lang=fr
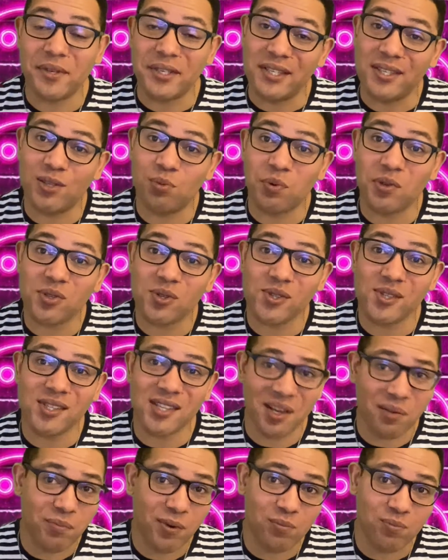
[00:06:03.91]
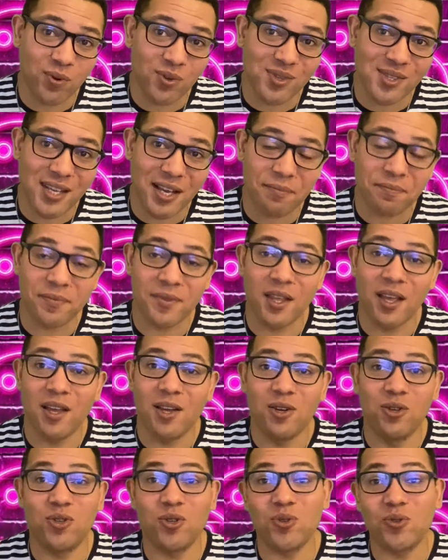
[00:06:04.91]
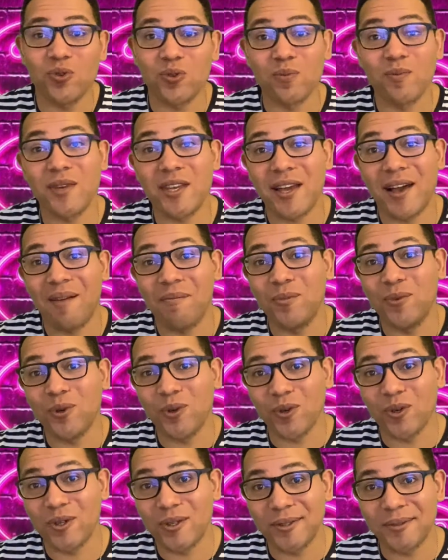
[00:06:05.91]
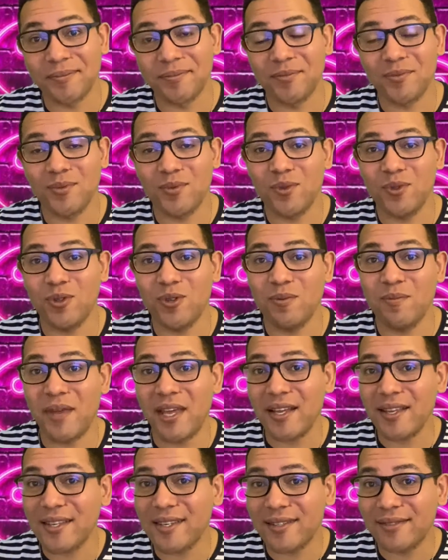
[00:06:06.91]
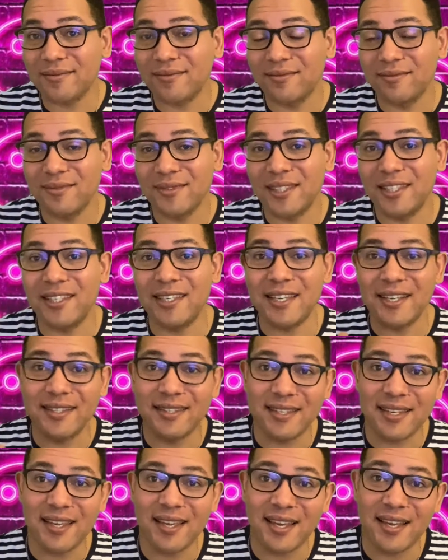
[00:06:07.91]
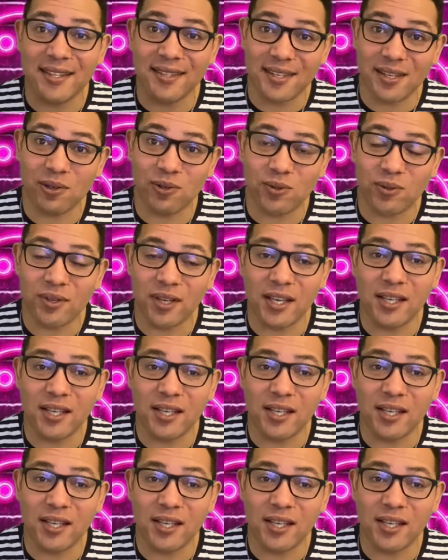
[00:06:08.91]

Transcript: Et je pense que c'est un peu pour ça. Je tombais amoureux de mecs qui étaient hétéros.